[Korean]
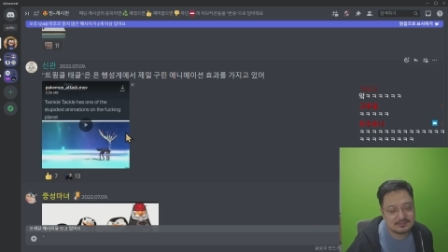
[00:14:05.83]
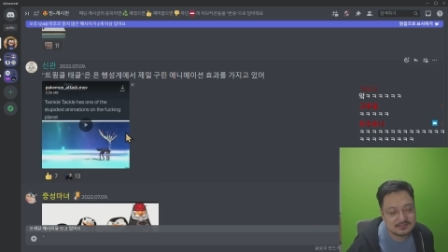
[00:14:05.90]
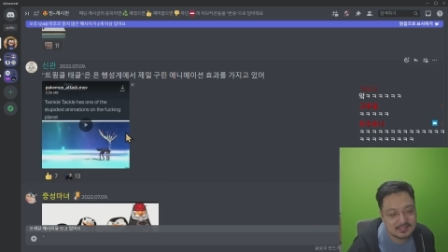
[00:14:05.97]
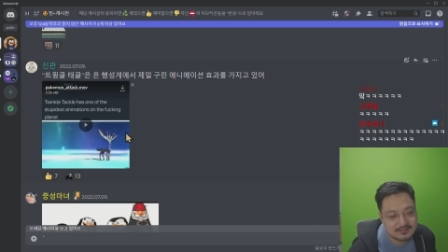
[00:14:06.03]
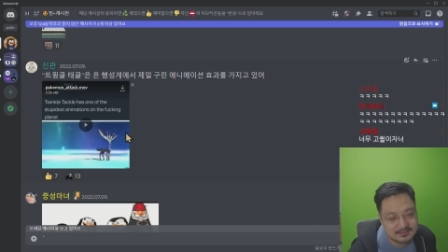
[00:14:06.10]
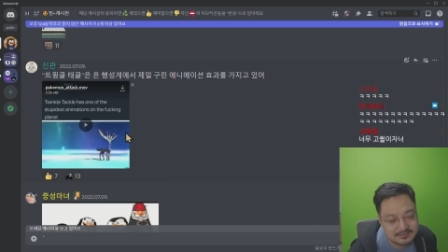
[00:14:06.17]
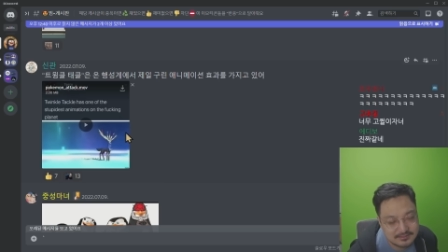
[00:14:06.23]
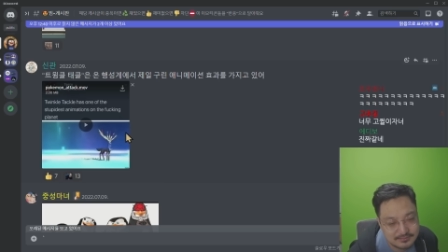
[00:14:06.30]

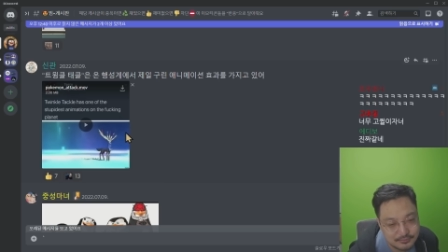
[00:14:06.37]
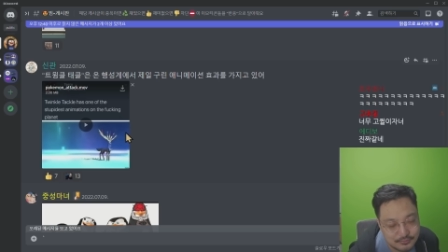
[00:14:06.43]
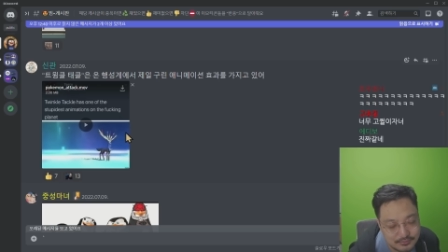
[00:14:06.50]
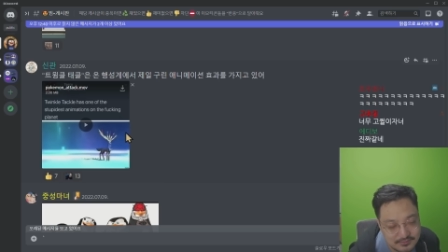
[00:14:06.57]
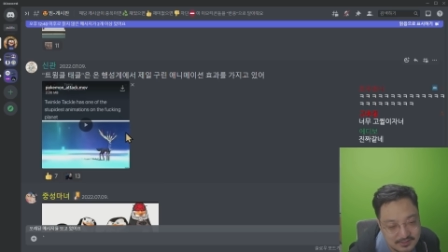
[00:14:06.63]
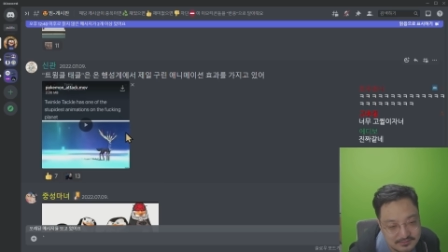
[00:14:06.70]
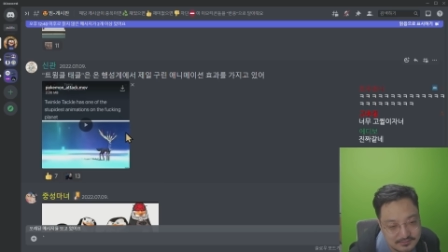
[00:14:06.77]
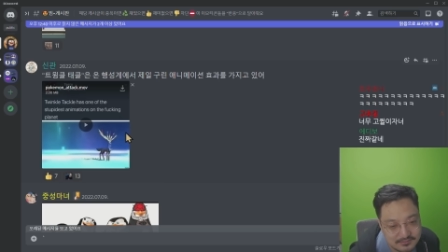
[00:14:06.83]
태클은 온
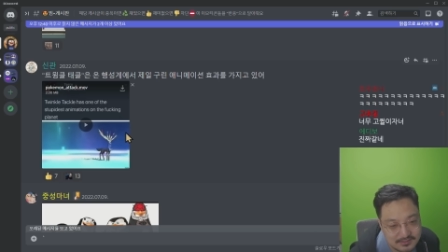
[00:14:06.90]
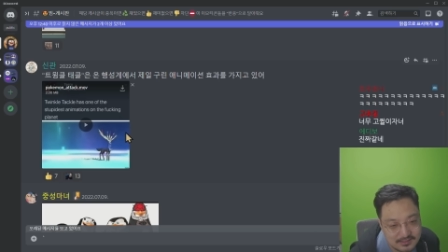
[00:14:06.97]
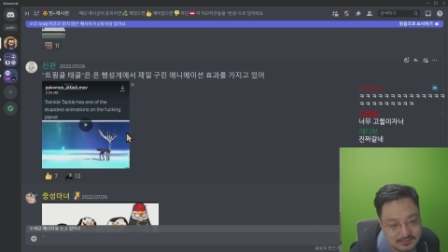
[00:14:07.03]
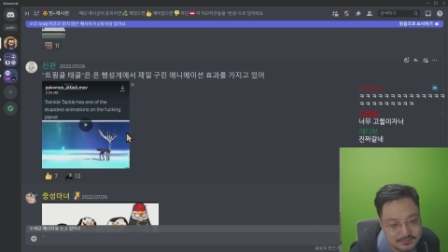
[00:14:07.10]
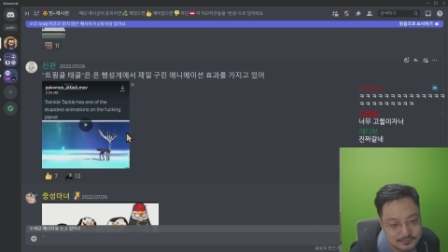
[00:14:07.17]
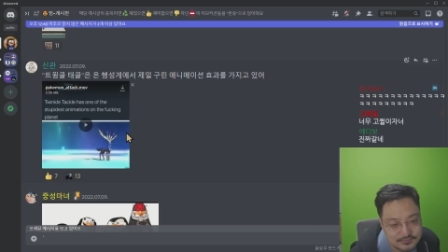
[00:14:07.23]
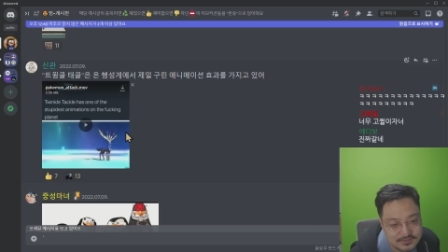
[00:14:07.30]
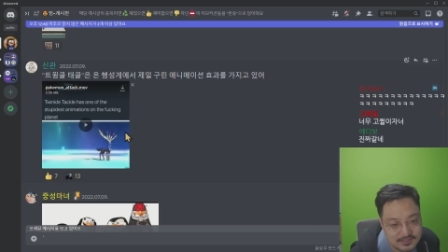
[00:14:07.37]

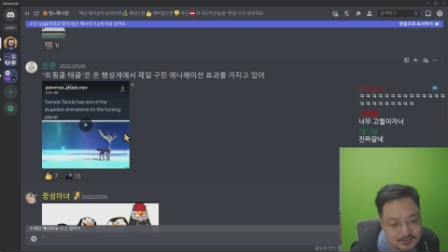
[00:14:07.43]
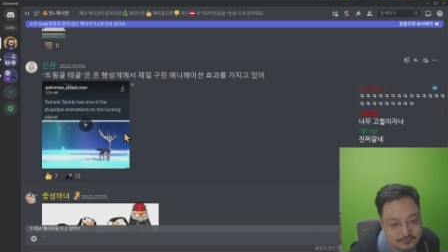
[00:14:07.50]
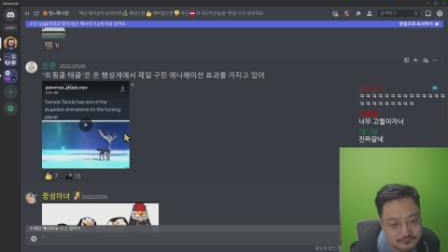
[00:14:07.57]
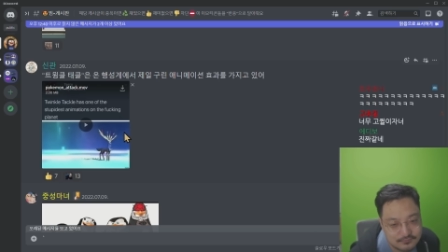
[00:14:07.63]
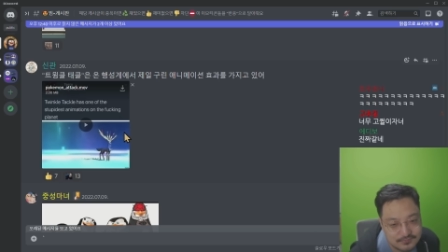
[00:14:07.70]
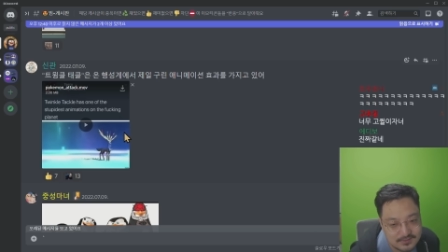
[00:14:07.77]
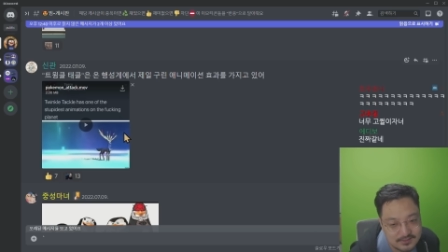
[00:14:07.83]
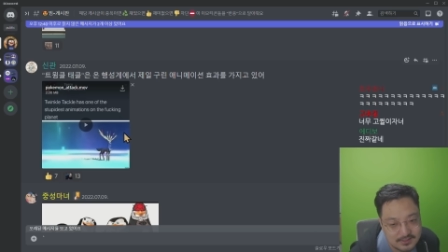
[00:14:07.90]
해성계에서 제일
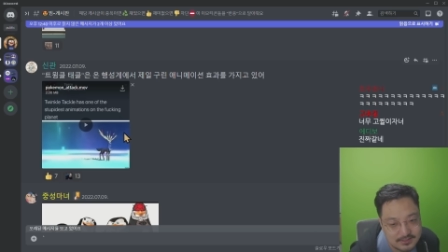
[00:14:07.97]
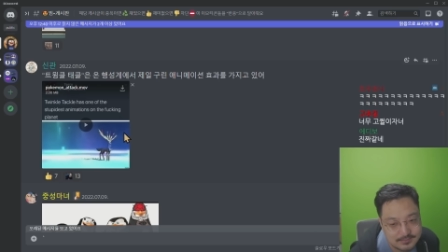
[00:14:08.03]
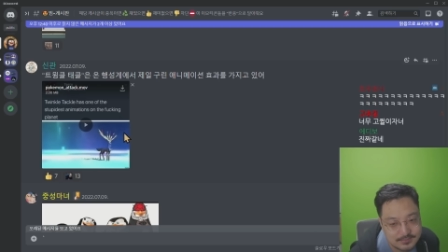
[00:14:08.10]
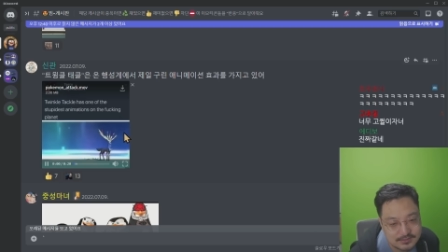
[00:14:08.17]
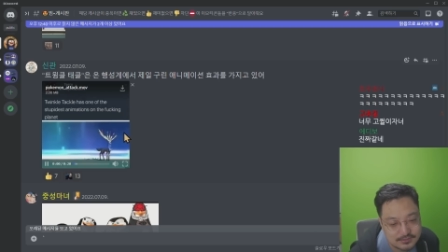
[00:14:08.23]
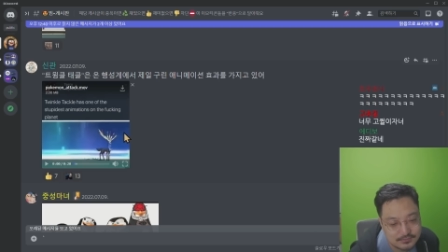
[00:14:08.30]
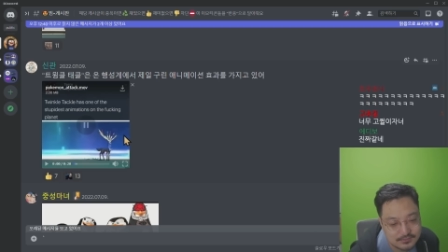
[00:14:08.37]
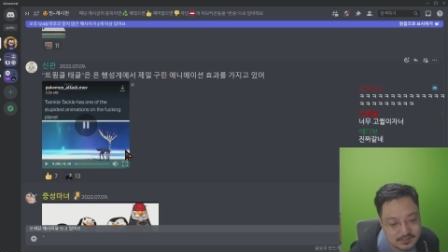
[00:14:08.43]
구린
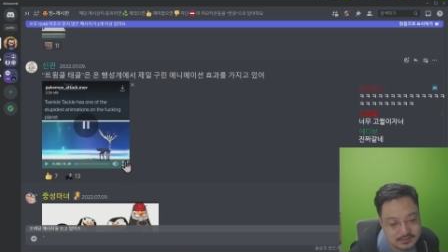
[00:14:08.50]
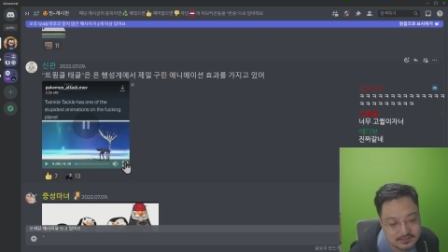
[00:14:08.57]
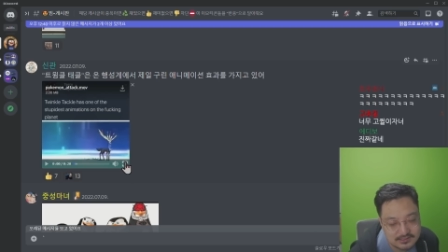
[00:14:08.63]
애니메이션 효과를